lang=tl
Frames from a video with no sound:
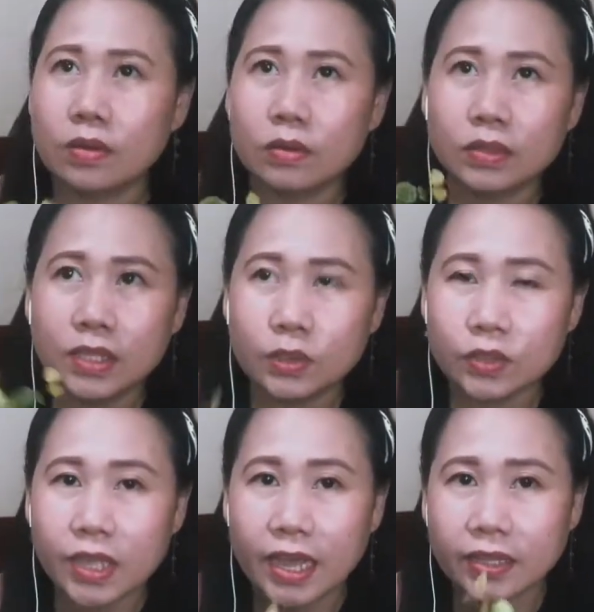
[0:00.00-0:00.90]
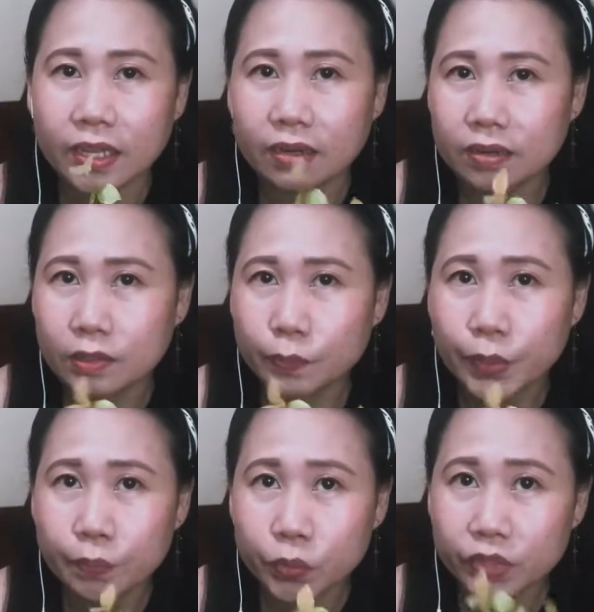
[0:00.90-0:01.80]
kung dito sa atin is
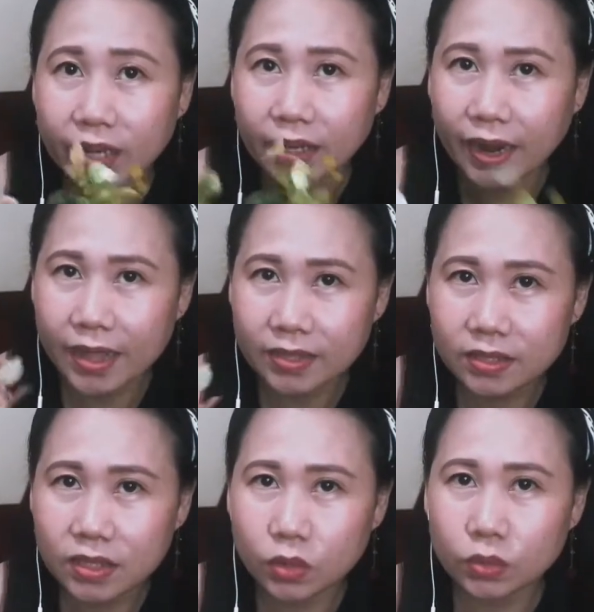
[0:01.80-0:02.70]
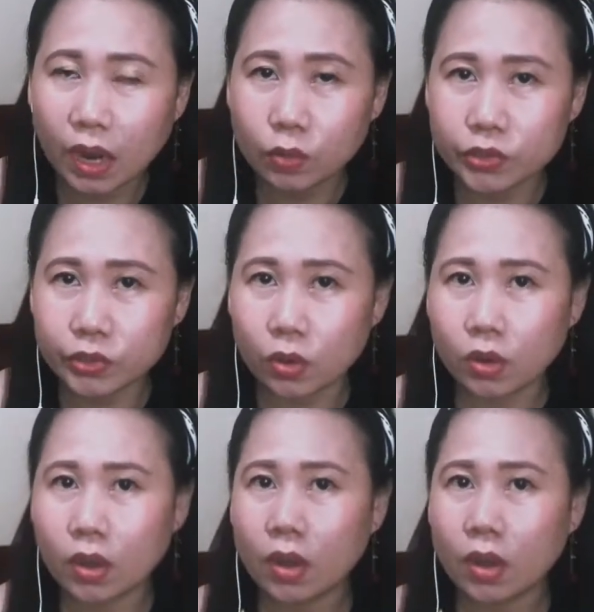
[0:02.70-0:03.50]
Bermuda grass, yung nauso.